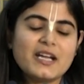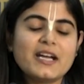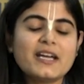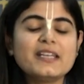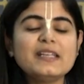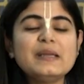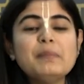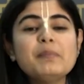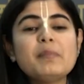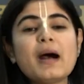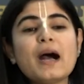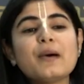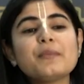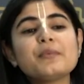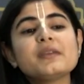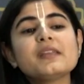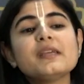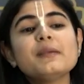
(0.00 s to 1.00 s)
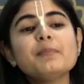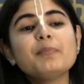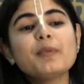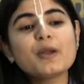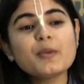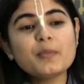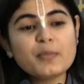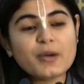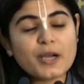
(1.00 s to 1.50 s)
अरे बाबरी
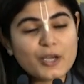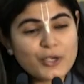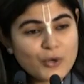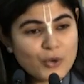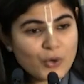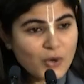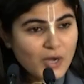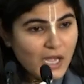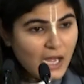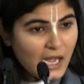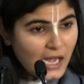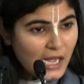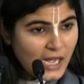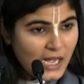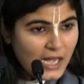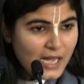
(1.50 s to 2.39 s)
पर भयो कहा